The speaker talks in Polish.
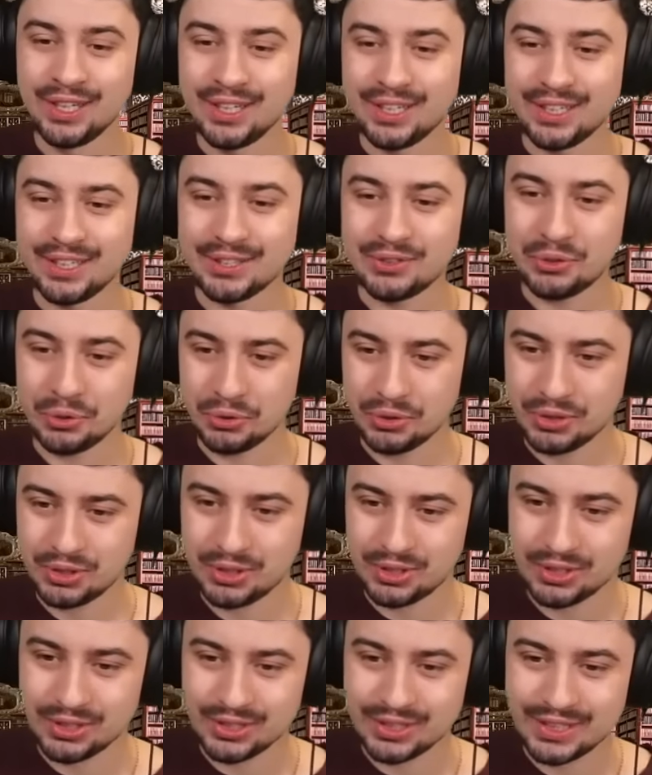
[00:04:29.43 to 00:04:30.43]
E, to
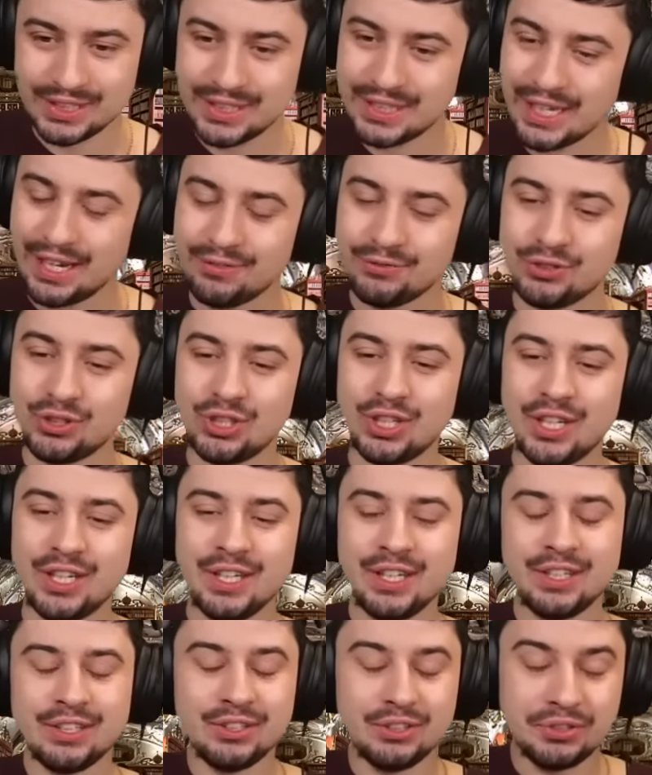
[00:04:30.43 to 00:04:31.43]
jest zawsze
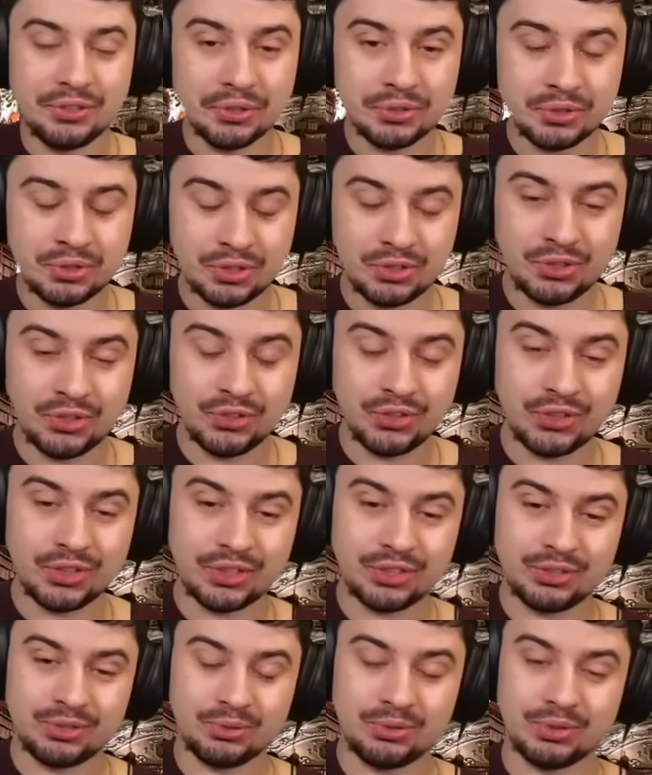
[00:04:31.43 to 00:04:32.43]
dosyć
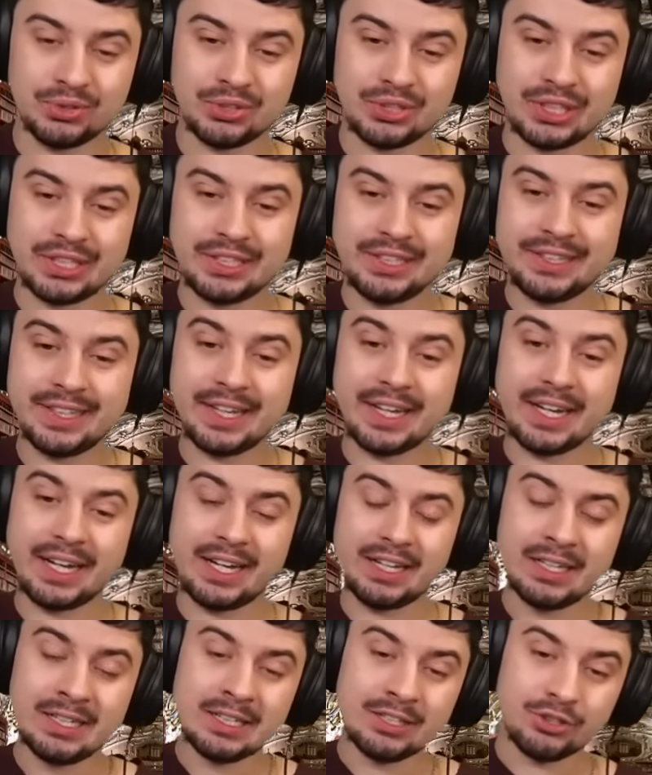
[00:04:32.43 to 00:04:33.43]
interesująca idea,
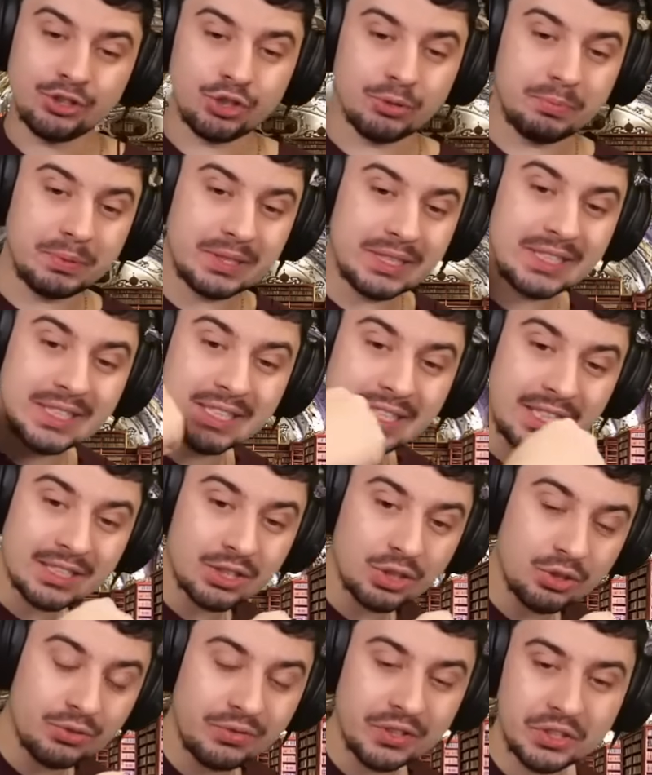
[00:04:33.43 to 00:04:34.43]
żeby
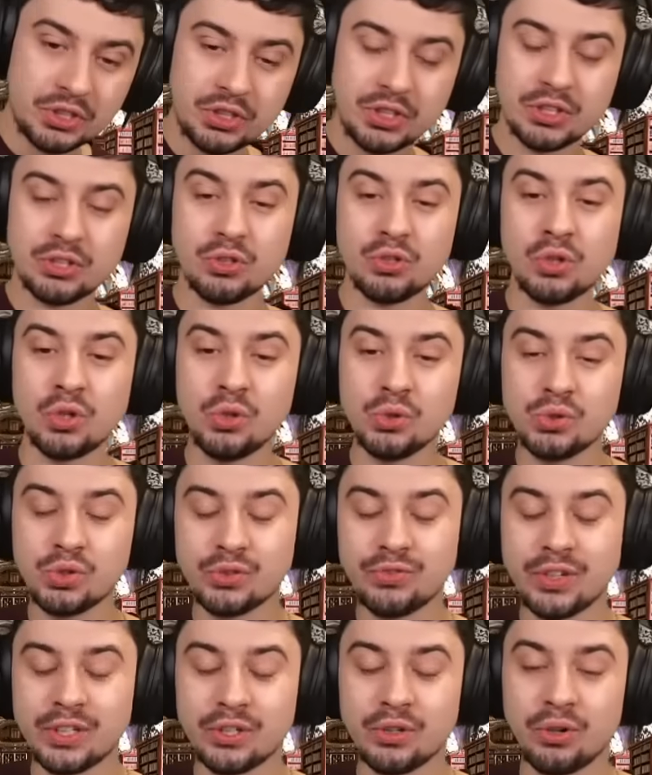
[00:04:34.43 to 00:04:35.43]
skasować tego
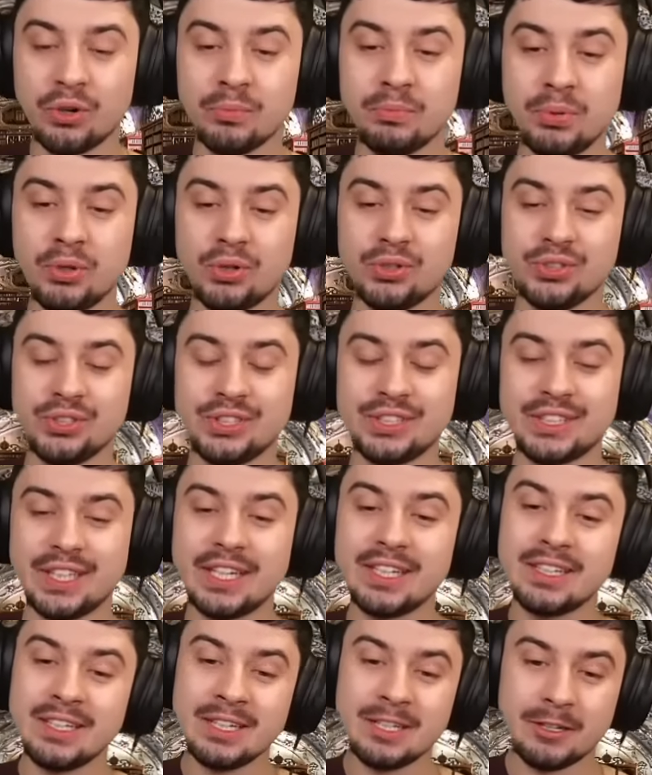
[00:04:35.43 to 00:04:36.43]
kluczowego
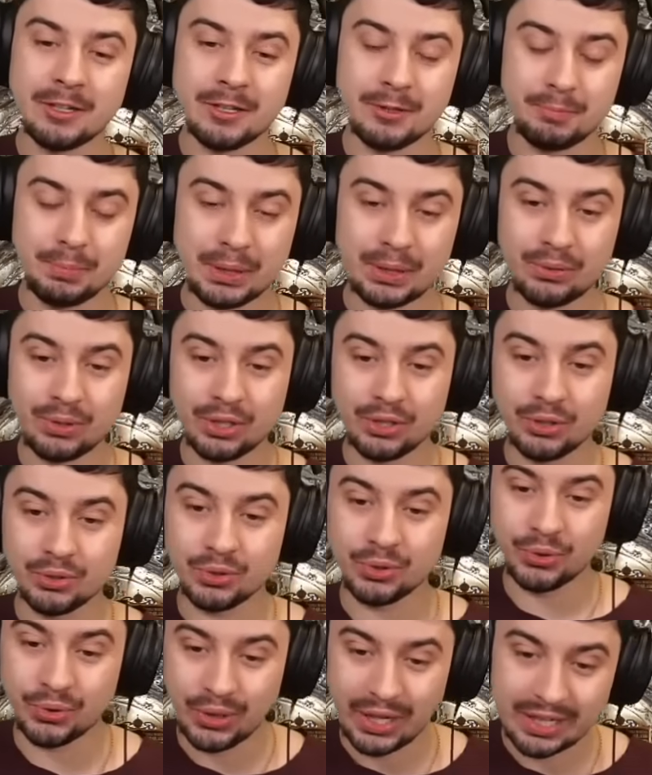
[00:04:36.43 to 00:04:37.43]
obrońcę e, Białego
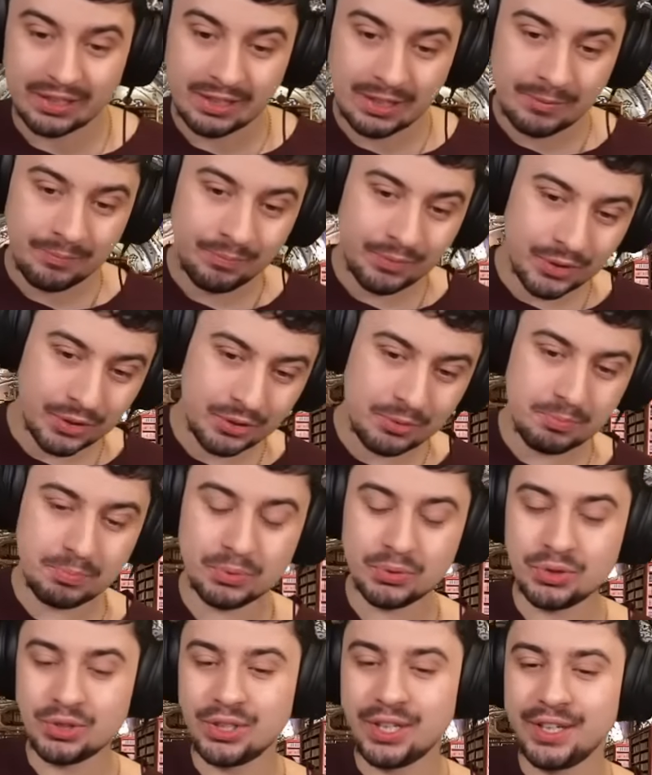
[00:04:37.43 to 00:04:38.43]
Króla, no i
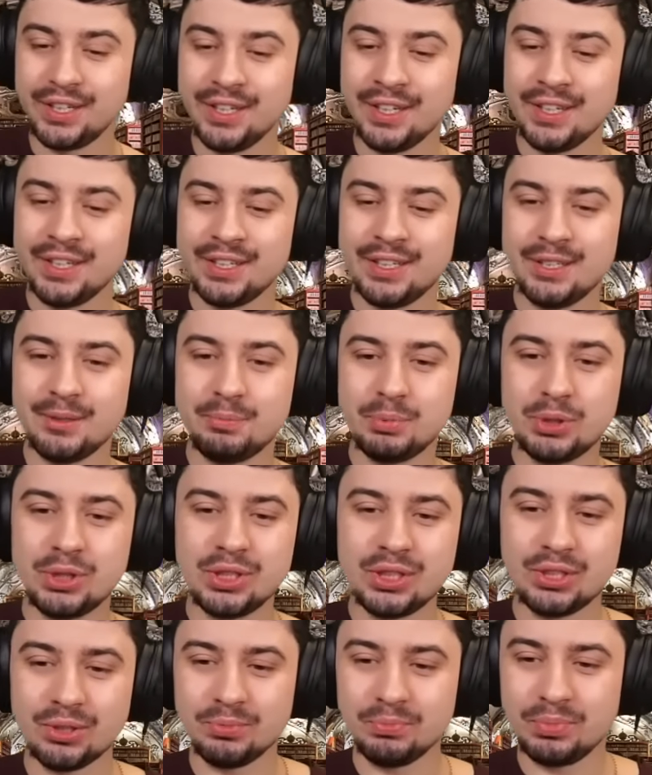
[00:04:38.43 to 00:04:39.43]
później e,
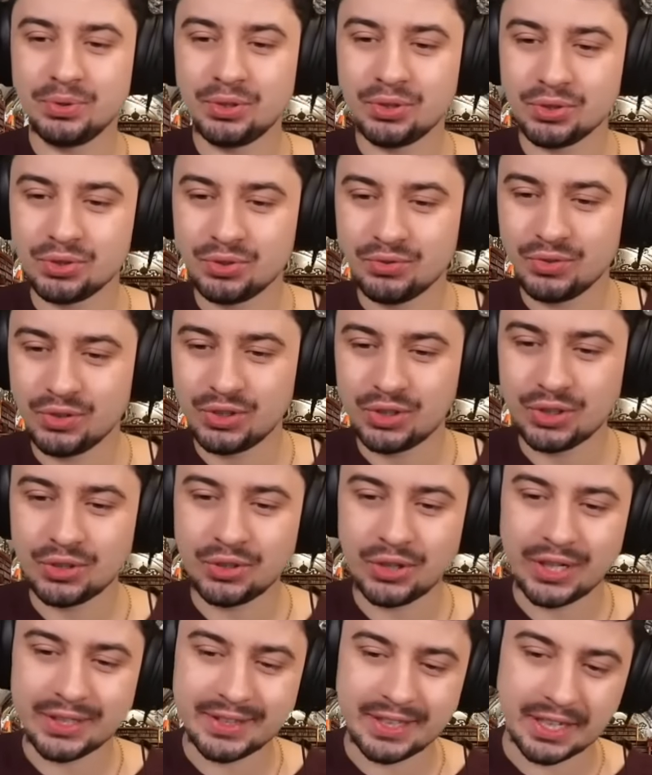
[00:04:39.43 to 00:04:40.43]
przystąpić oczywiście
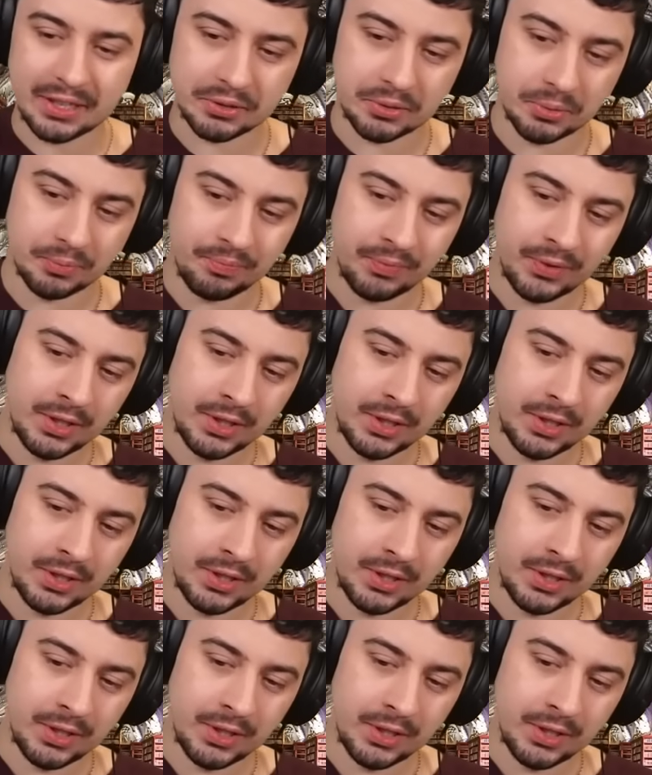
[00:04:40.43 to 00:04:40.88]
do ataku.